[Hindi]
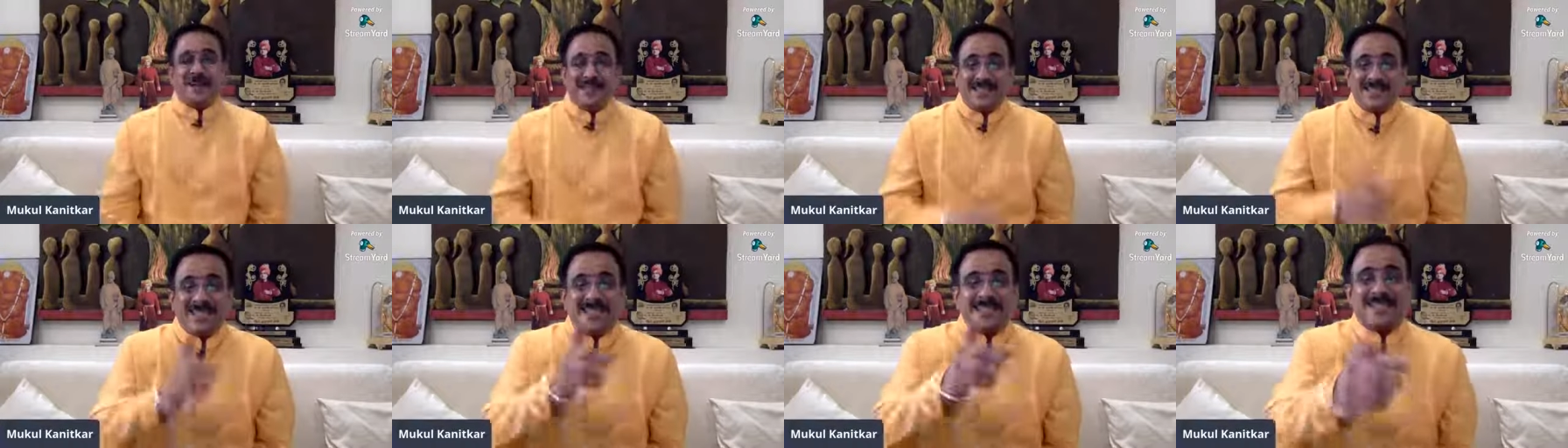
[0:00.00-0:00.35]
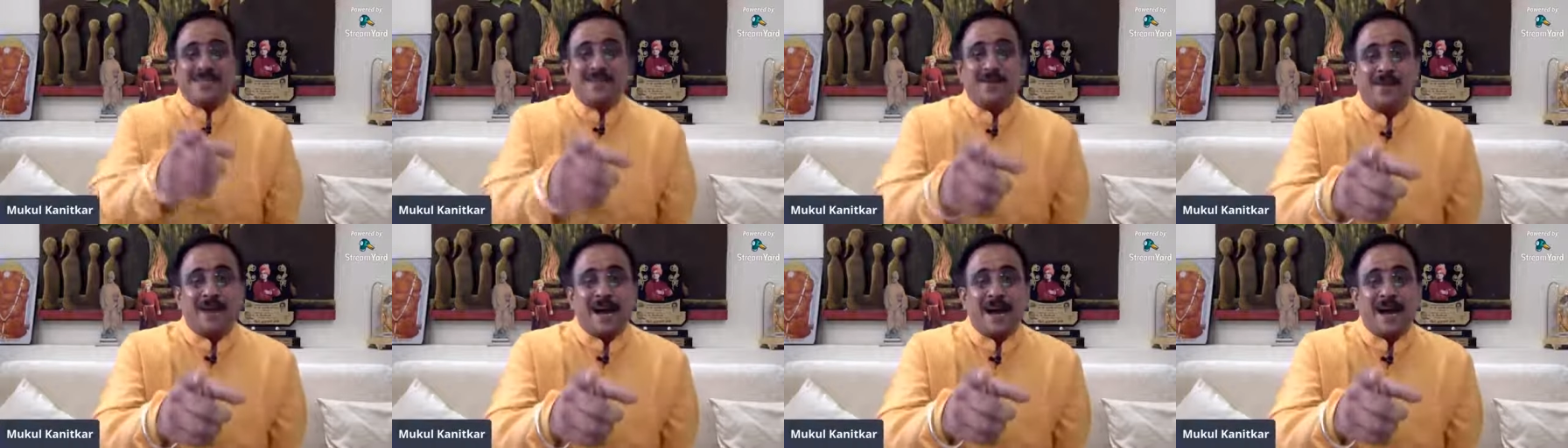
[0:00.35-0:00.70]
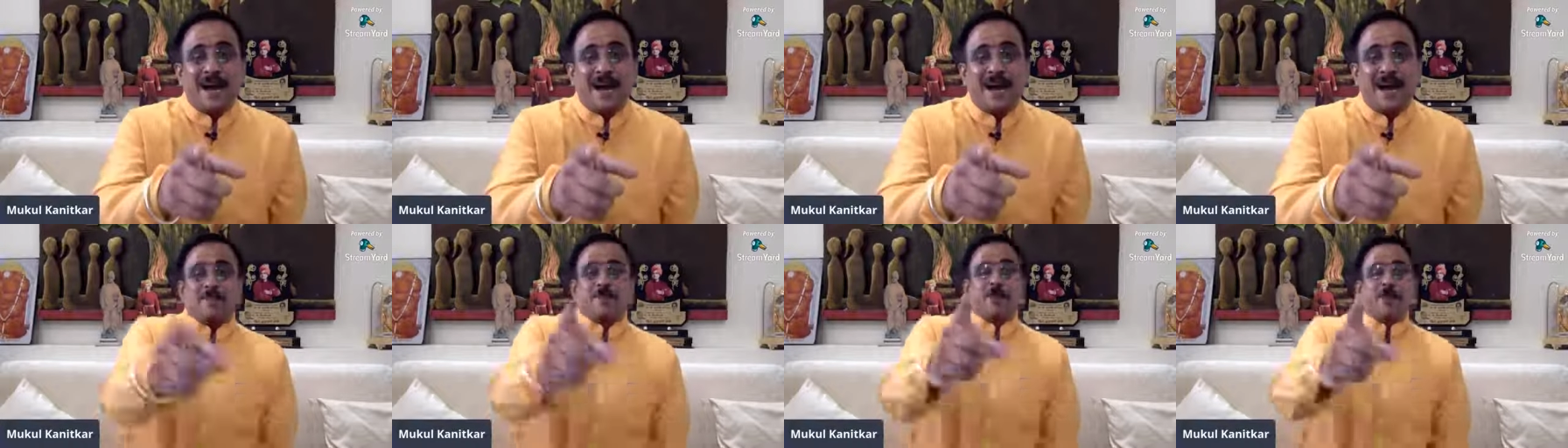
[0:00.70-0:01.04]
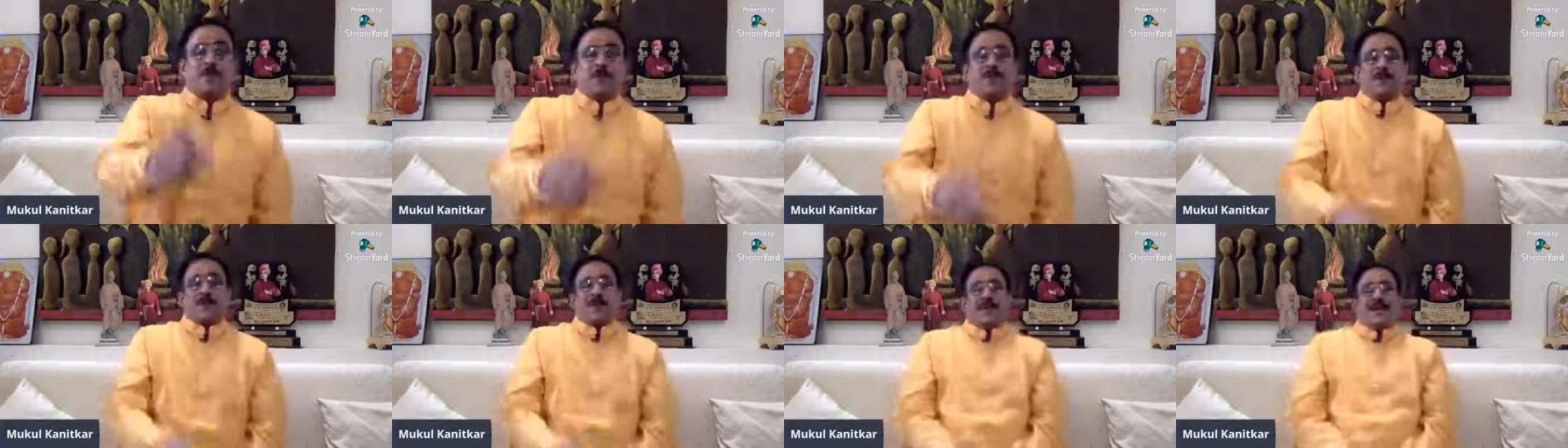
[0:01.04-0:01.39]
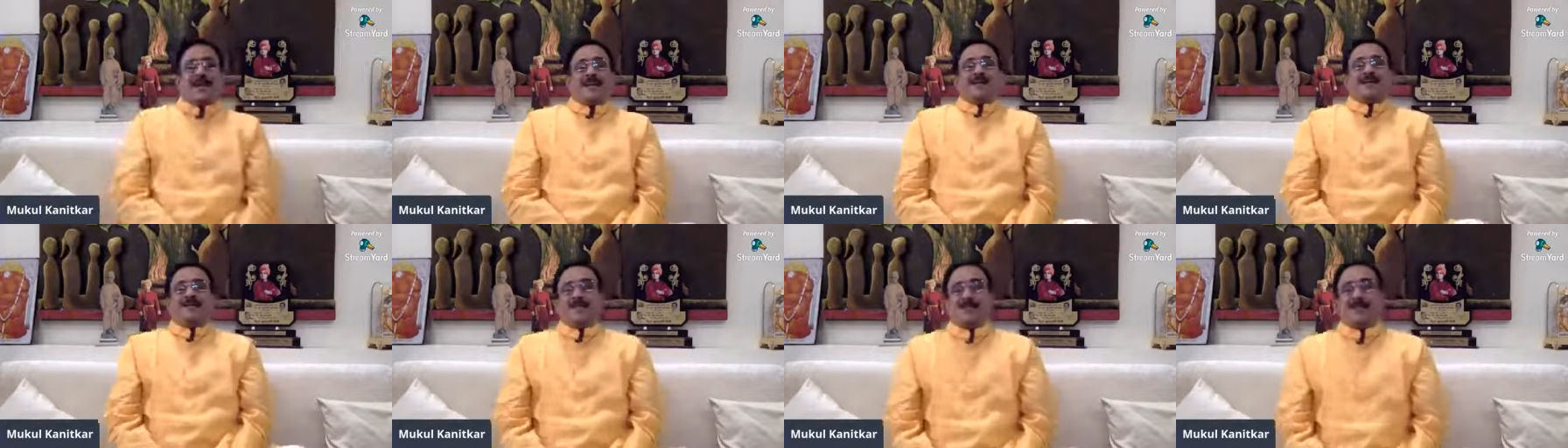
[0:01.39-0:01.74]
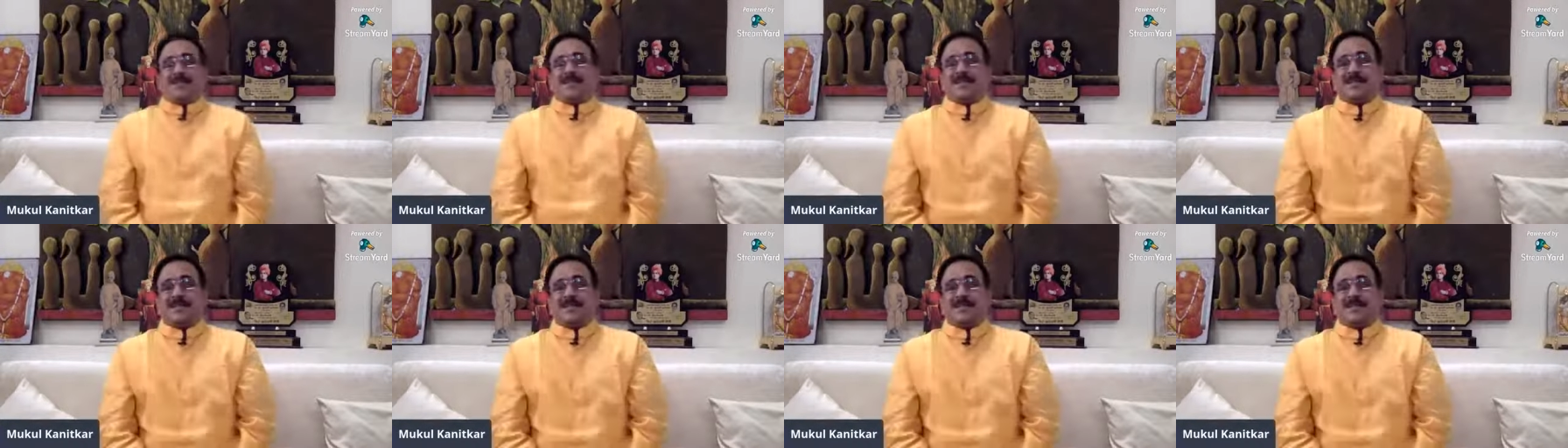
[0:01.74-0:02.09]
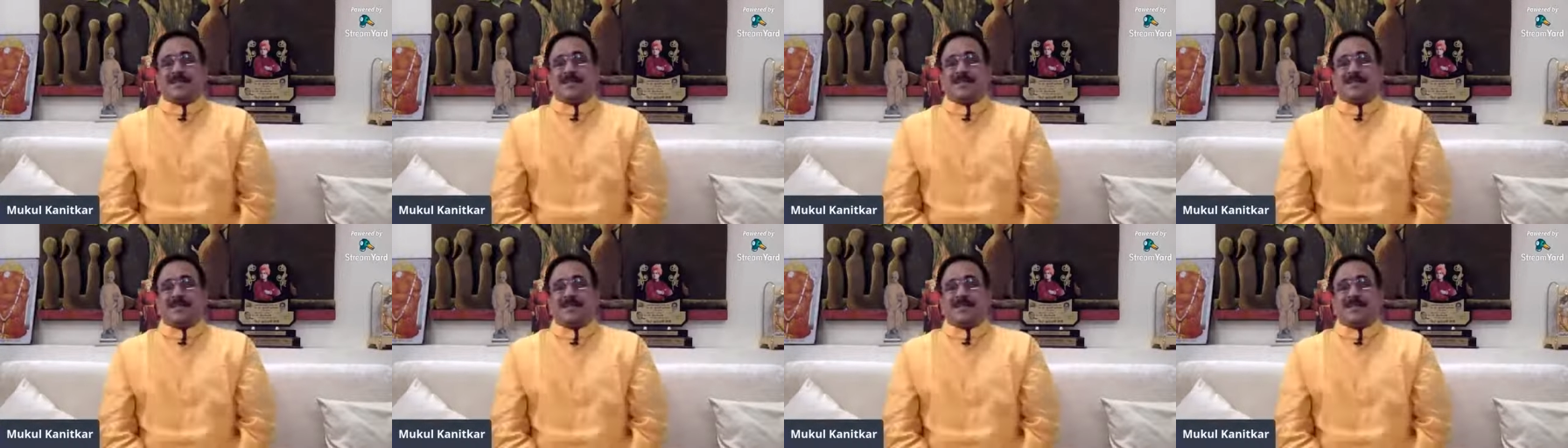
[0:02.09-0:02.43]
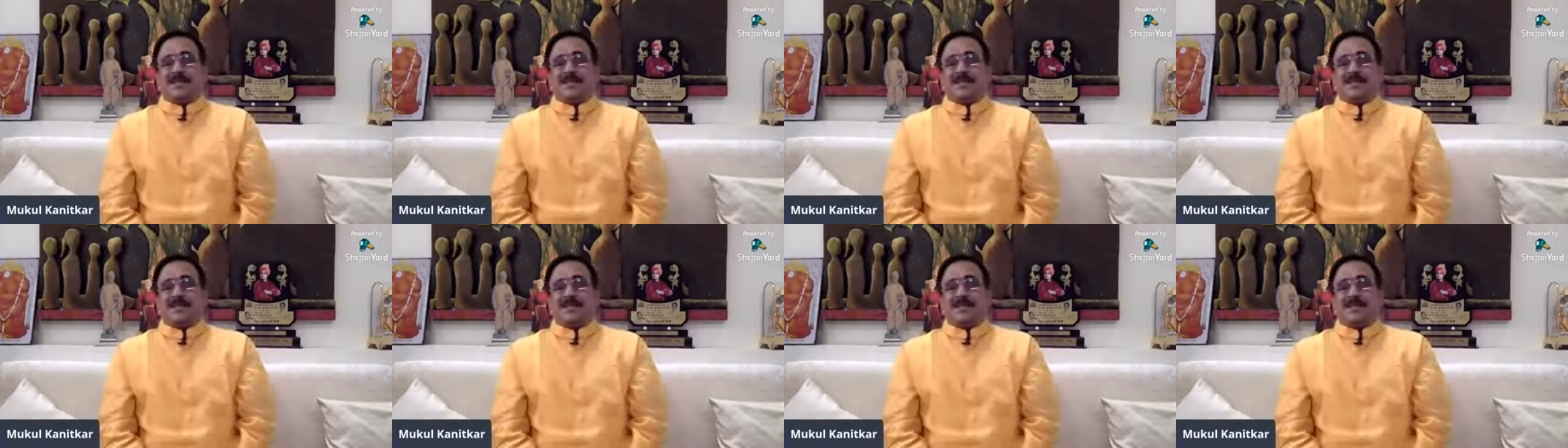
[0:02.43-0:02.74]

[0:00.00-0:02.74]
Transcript: बन सकते हो आप सब लोग विवेकानंद बन सकते हो मैं ये कथा